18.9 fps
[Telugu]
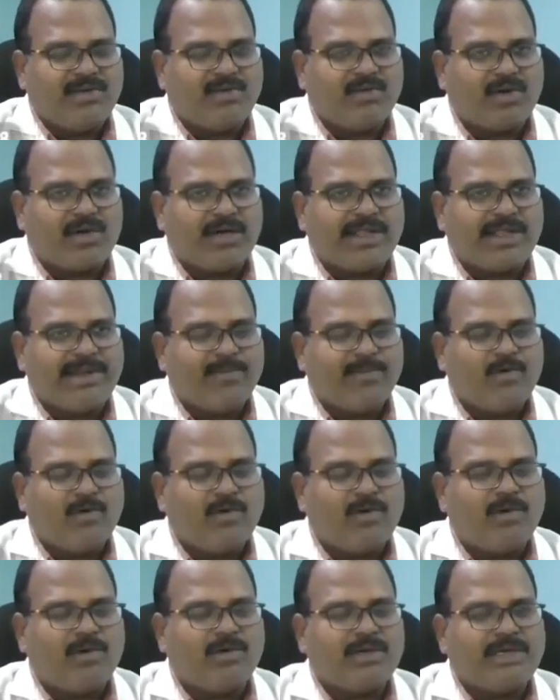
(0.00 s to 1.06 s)
ఒకటేమో
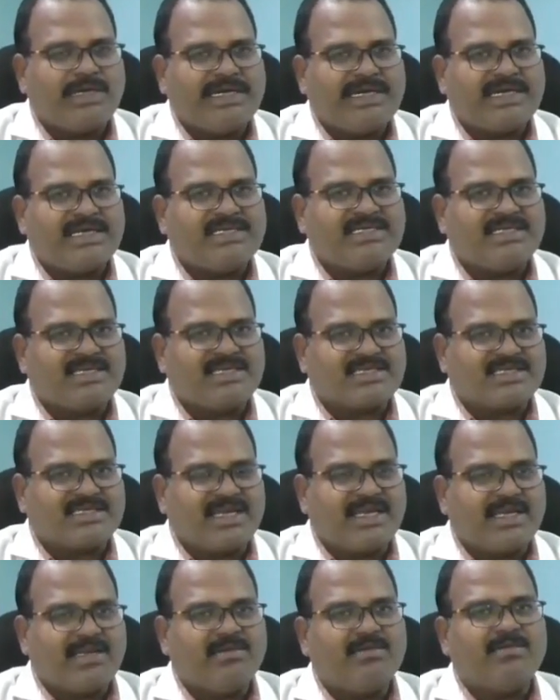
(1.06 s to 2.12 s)
ఇంట్రెన్సిక్
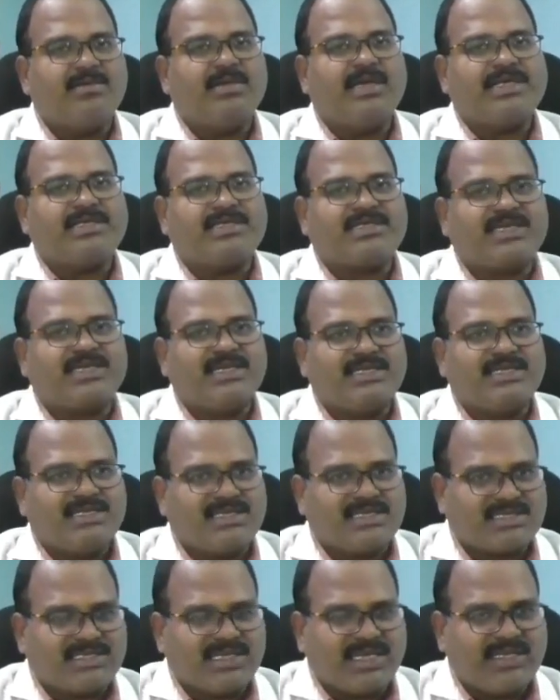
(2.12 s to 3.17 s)
స్టెయిన్ ఎక్స్ట్రెన్సిక్
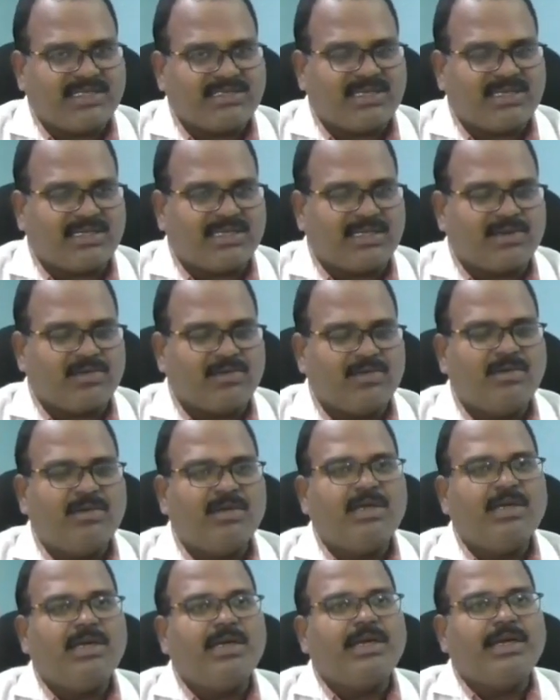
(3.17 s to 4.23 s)
స్టెయిన్స్ అంటారు
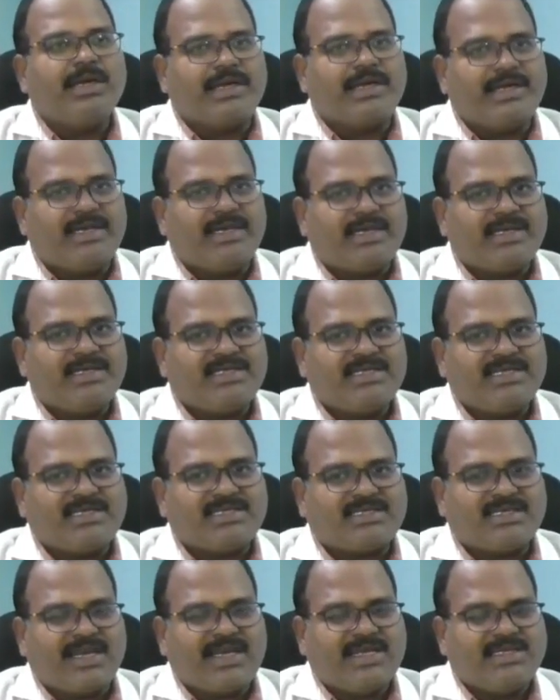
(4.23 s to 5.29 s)
ఇంట్రెన్సిక్
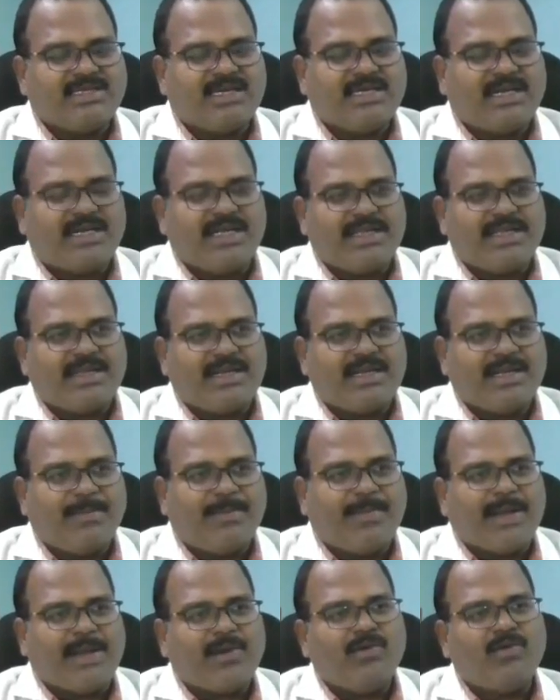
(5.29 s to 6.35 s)
స్టెయిన్స్ అంటే ఏంటంటే
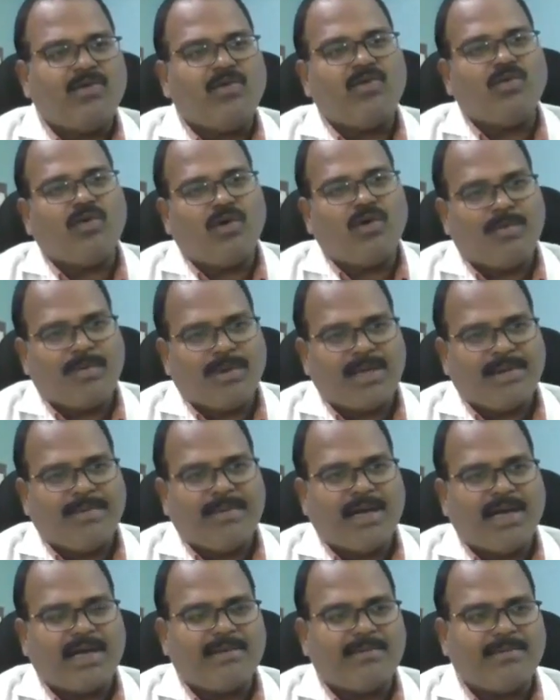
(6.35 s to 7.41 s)
పన్ను లోపల
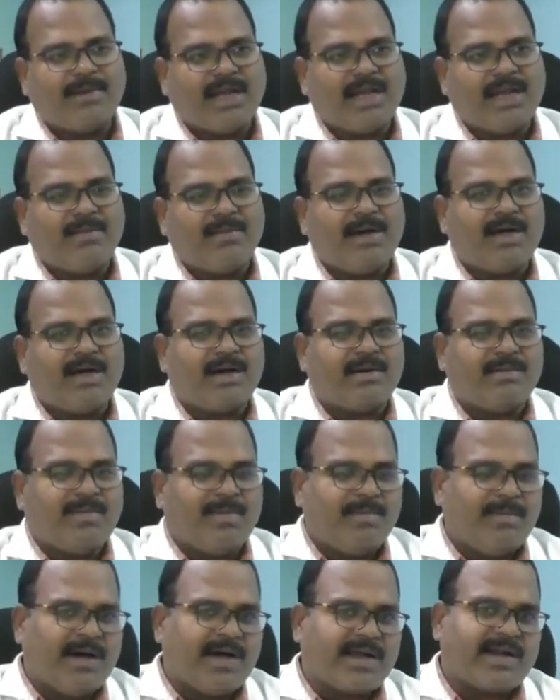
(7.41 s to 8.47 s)
భాగం నల్ల మా
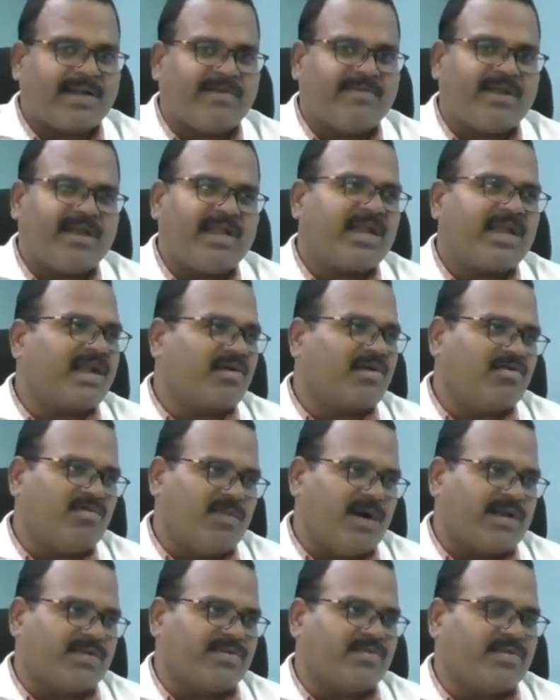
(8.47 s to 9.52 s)
మారడం వల్ల రంగు
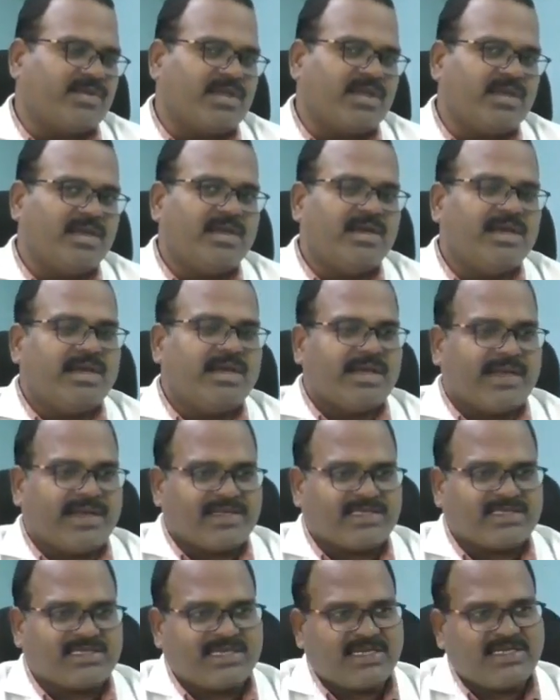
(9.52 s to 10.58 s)
మారుతుంది
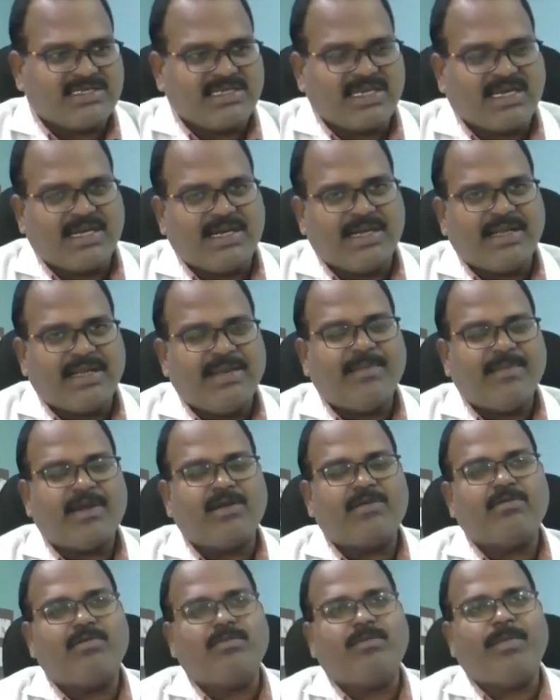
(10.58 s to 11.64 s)
ఎక్స్ట్రెన్సిక్ అంటే
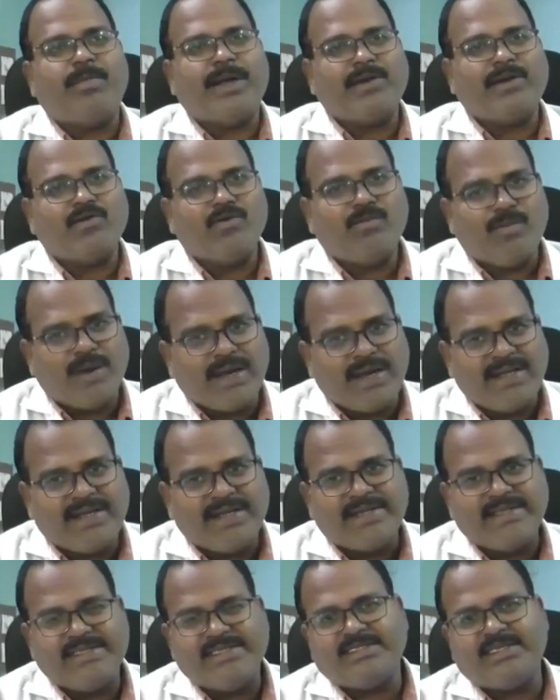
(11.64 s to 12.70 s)
మనకు పన్ను బయట
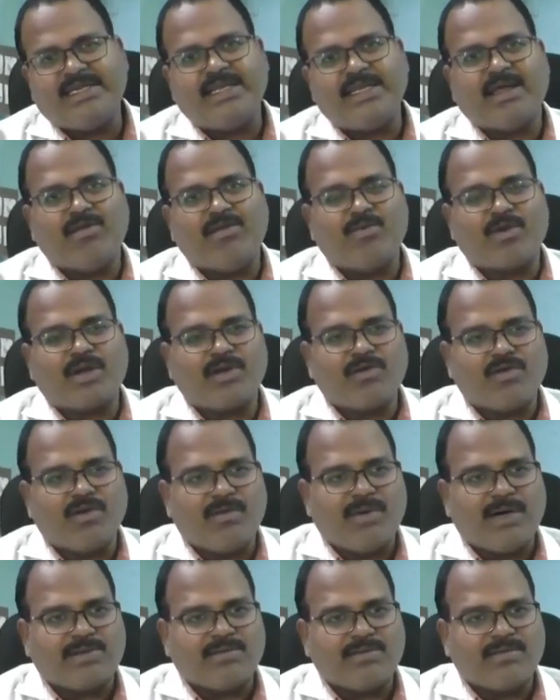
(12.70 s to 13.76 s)
నుంచే నలుపు రంగులో
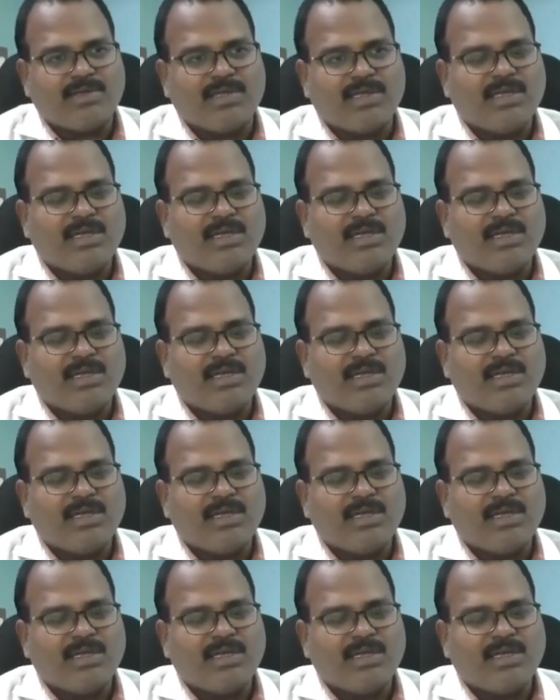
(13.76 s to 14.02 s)
మారుతుంది